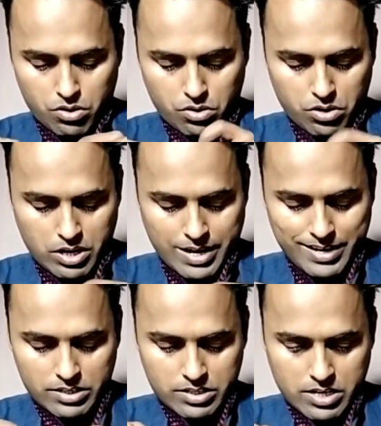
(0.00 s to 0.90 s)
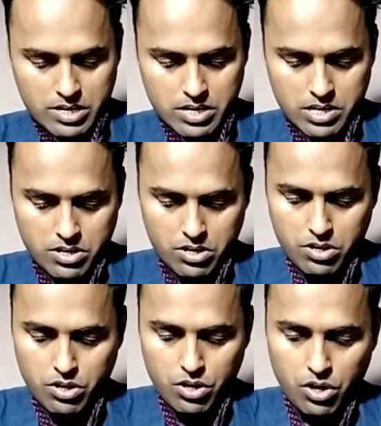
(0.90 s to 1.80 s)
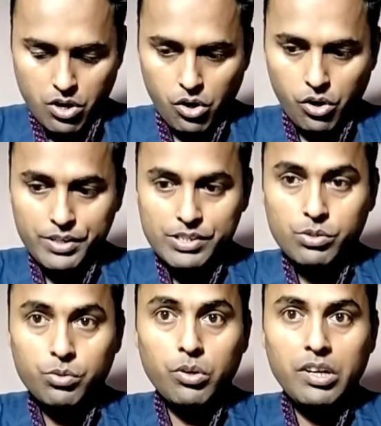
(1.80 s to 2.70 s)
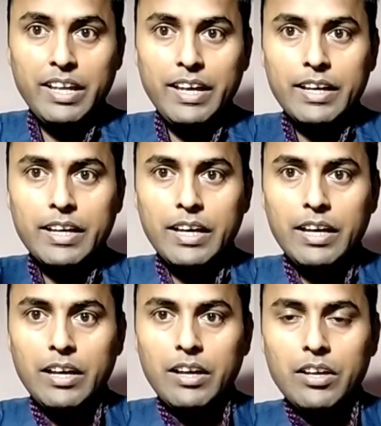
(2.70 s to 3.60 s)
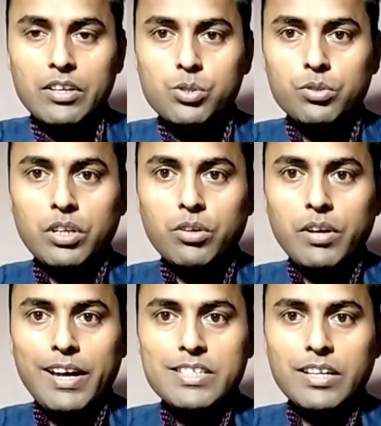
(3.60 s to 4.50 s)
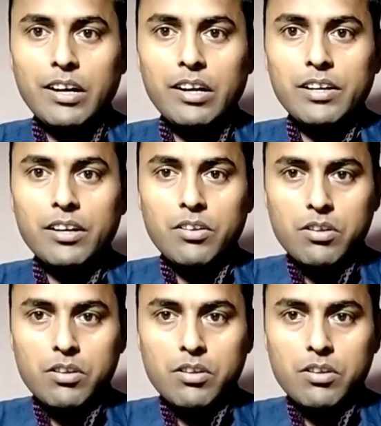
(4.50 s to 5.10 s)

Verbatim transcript: और ऐसे और इसको लेके इसको देखो ऐसे कर लिया